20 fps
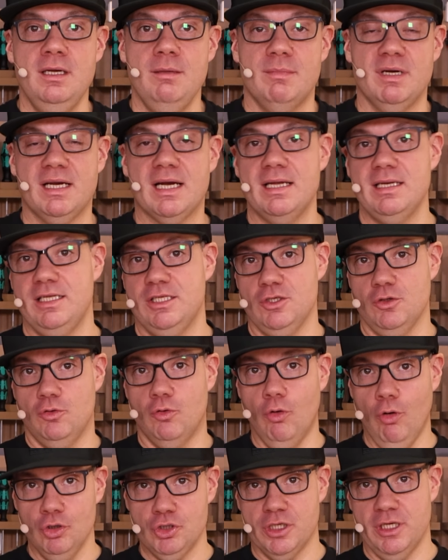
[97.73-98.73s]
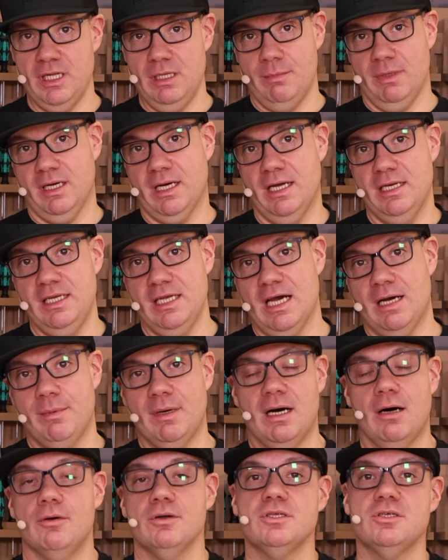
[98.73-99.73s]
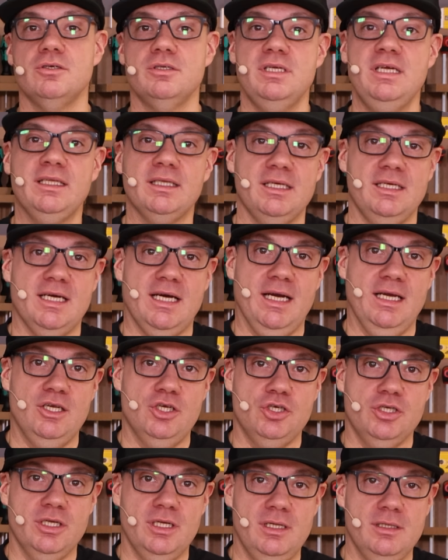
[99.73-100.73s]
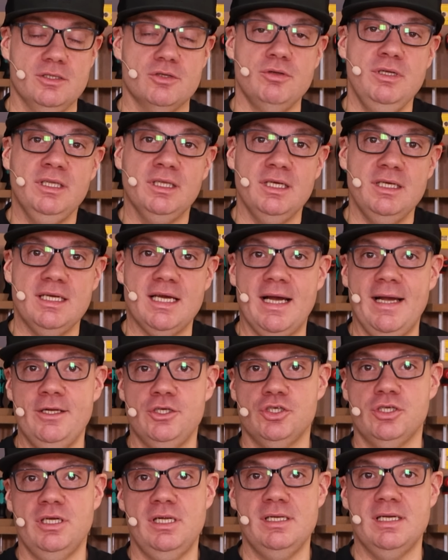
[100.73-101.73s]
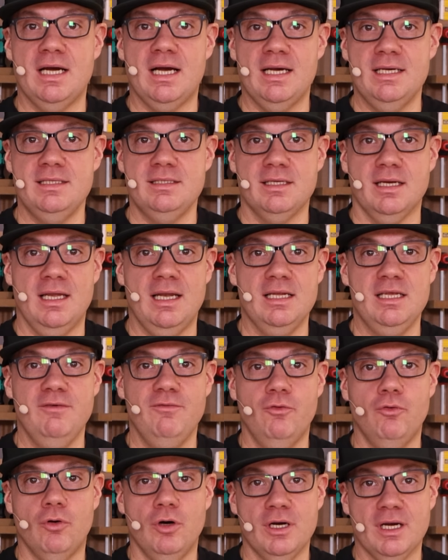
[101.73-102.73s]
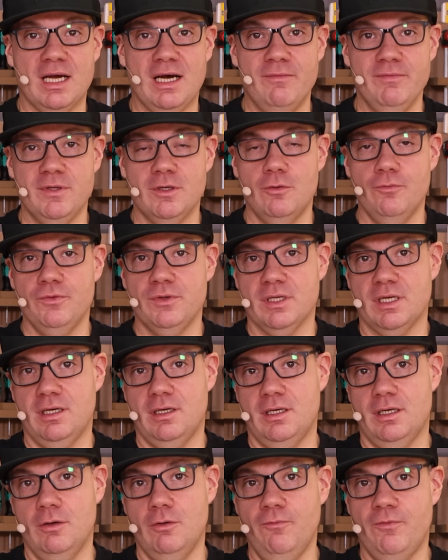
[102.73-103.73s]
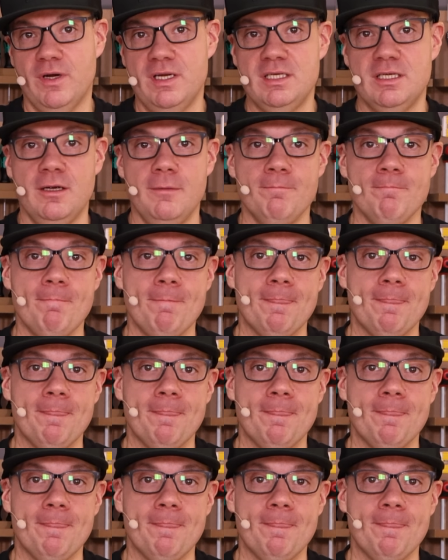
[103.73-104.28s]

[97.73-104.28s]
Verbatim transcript: Man kann die zu hoch stellen, man kann die aber auch zu niedrig einstellen. Zu niedrig einstellen heißt relativ hoher Kraftaufwand. Äh,